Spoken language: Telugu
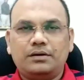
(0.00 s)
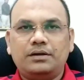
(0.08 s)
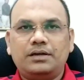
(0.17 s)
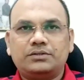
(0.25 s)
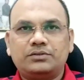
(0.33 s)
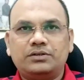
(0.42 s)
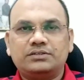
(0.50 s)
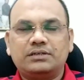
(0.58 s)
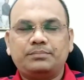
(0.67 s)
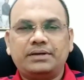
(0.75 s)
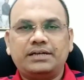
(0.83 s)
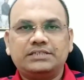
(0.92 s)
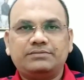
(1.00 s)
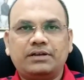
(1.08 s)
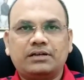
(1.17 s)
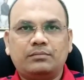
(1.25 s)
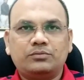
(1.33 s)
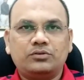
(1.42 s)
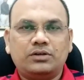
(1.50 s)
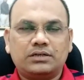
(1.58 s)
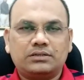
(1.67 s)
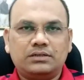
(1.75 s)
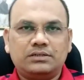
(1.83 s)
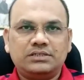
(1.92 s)
డియర్ స్టూడెంట్స్ అండ్ పేరెంట్స్ వెల్కమ్ టు
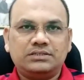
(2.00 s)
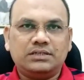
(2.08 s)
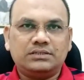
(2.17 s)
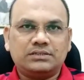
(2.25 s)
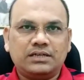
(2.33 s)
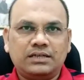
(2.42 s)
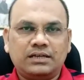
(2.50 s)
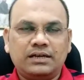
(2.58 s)
డాక్టర్ టీసీఎస్ కెరియర్